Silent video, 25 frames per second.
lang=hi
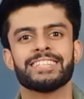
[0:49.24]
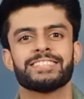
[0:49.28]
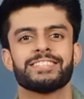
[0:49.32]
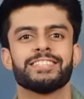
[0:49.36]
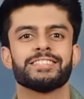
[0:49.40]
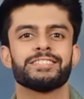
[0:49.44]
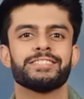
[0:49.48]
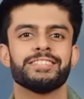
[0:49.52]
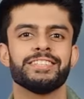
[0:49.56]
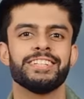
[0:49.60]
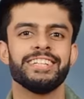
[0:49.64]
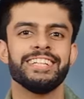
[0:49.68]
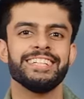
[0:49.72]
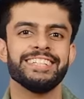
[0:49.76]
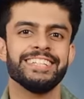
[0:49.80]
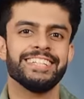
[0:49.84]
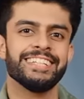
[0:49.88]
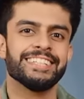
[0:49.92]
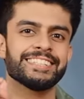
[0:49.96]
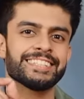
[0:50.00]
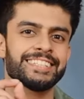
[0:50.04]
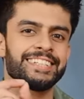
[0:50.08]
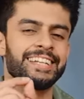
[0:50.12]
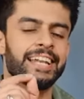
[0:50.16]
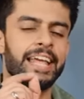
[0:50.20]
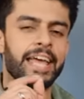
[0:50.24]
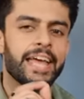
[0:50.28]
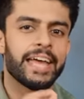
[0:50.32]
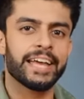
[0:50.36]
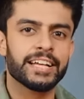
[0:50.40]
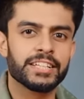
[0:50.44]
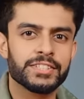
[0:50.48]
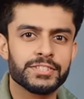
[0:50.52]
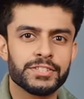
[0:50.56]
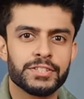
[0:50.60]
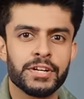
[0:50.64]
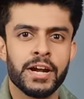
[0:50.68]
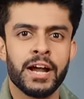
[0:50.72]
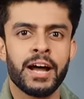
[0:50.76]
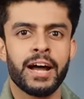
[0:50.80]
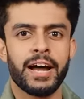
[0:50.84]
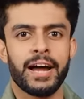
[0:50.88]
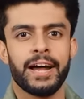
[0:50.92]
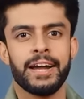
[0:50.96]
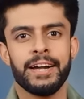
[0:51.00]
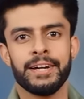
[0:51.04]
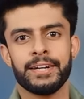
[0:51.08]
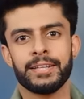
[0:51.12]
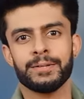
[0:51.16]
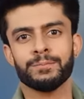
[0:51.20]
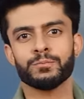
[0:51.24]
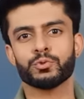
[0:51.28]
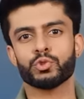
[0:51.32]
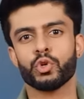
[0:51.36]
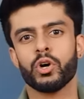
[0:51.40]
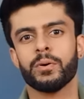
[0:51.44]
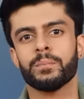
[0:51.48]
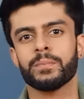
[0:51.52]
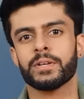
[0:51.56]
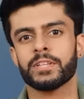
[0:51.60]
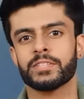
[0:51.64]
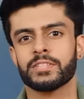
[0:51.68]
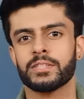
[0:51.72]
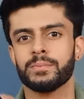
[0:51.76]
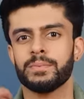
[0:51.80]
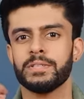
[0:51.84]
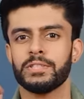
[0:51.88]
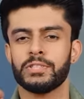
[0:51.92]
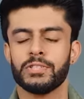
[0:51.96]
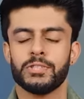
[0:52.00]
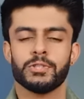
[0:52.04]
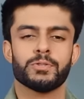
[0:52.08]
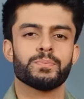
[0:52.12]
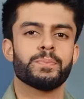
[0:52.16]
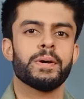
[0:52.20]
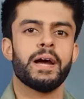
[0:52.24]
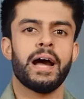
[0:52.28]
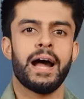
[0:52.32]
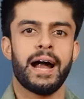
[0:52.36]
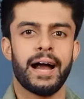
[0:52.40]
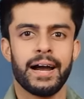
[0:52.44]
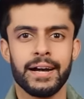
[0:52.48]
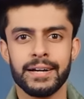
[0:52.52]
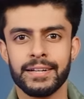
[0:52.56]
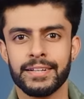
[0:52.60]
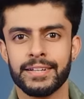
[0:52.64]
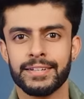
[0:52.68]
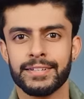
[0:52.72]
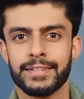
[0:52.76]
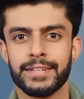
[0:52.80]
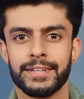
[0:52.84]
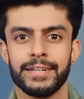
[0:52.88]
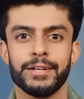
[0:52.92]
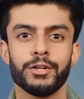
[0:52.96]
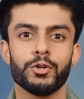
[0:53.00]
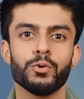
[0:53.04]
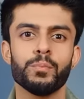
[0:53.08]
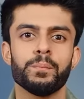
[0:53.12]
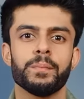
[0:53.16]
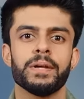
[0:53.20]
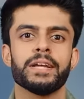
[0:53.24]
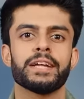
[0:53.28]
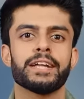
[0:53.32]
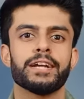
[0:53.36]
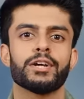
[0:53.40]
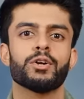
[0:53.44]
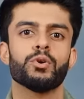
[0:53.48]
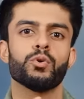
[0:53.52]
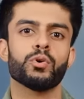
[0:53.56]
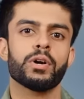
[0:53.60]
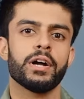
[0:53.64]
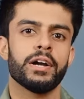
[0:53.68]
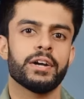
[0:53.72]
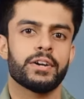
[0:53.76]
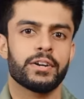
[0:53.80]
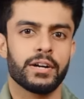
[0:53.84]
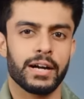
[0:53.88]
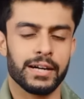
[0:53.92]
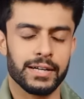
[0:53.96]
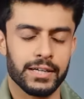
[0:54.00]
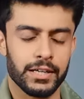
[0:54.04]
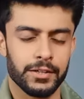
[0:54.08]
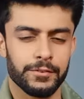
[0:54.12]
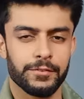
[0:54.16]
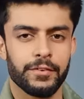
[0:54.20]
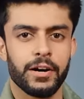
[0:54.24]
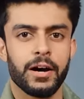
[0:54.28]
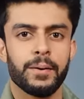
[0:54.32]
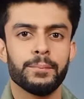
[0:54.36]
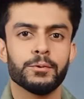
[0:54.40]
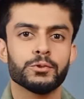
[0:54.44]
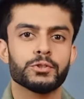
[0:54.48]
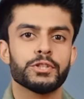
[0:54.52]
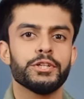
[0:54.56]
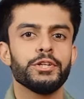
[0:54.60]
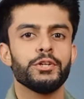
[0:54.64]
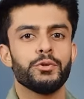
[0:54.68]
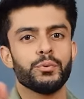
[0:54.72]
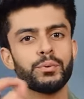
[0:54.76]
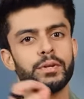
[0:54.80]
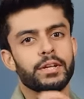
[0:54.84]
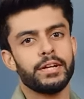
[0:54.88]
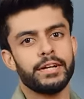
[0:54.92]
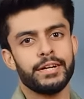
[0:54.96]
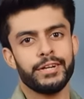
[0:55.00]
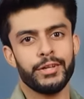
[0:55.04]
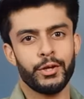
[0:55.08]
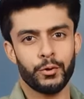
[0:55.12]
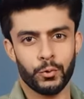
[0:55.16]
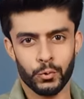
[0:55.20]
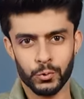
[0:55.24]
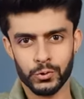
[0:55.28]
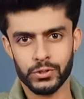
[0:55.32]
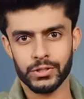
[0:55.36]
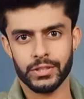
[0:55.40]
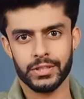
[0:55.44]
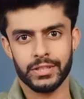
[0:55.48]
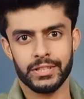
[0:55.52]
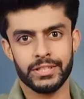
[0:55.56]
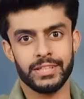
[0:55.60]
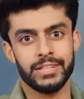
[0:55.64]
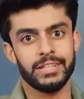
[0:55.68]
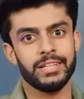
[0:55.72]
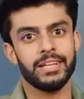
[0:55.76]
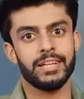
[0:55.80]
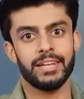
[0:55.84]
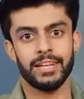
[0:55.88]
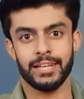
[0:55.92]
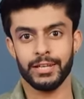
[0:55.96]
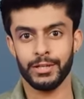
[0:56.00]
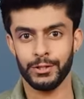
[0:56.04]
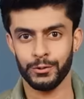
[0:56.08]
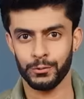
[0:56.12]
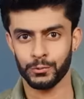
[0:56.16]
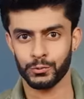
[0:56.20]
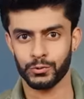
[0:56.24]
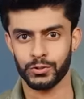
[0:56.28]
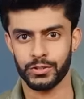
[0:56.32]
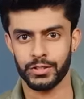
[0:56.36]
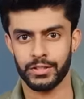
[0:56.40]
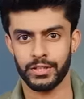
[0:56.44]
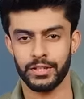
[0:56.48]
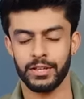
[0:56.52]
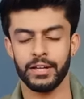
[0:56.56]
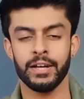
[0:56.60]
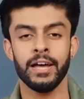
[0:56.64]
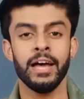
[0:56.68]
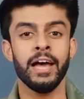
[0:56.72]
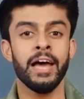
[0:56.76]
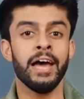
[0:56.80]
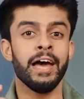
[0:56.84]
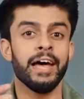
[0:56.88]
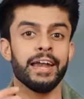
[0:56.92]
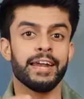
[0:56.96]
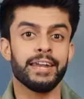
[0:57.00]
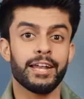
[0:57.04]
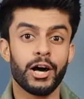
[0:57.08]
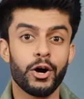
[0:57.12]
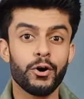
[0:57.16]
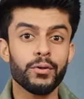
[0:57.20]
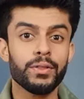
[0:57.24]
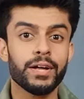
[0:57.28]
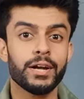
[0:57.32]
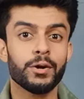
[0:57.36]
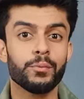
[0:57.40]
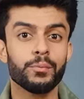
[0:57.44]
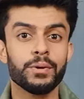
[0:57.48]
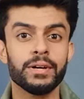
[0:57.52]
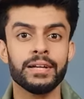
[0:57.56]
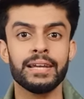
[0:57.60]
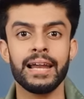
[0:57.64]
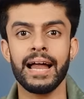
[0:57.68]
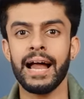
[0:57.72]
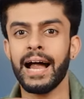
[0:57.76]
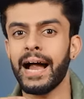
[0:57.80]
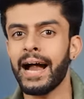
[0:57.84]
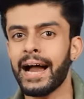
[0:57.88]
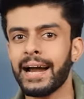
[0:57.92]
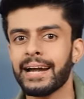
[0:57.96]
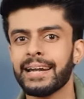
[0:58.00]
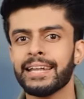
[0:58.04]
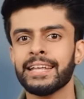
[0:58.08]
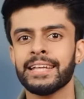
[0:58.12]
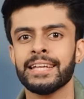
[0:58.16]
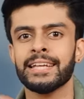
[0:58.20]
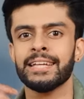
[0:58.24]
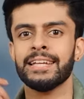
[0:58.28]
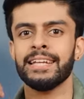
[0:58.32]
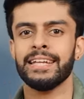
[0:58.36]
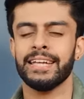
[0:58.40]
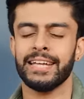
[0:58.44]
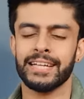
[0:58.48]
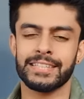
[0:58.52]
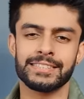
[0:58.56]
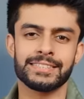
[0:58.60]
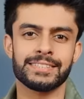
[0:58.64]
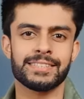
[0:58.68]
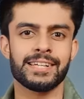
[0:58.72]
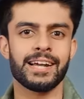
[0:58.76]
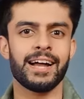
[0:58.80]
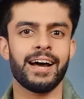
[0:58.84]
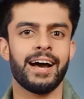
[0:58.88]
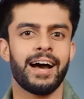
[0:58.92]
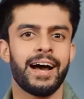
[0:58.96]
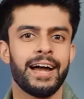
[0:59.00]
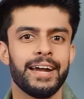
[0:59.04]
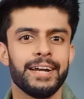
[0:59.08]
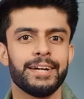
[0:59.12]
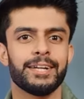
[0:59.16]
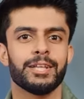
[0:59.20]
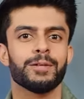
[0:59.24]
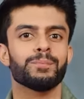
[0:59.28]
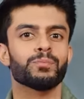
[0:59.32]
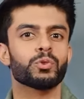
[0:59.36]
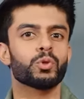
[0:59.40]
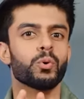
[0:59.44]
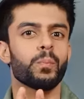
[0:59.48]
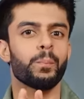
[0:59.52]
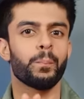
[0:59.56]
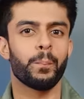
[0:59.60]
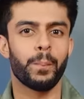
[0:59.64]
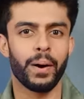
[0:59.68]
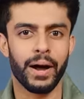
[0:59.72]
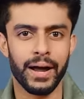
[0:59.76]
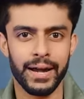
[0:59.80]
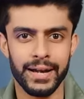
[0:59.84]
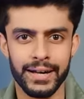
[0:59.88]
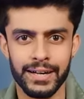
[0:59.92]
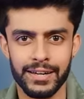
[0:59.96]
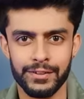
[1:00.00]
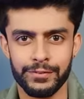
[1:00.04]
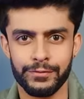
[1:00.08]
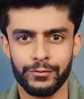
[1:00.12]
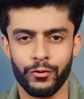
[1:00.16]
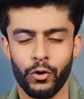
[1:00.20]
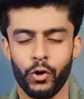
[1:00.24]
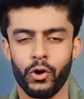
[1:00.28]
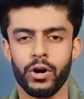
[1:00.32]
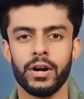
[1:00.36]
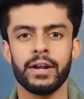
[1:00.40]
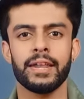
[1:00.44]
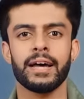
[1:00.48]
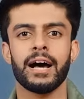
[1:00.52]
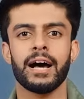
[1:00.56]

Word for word: एक्सेसरी इज एन एक्स्ट्रा आइटम जो हम किसी भी चीज़ पर ऐड करते हैं टू मेक इट लुक अट्रैक्टिव अब उसकी यूटिलिटी हो सकती है या या नहीं हो सकती है नाउ दैट वी आर एडिंग इन एक्स्ट्रा आइटम तो बाय डिफॉल्ट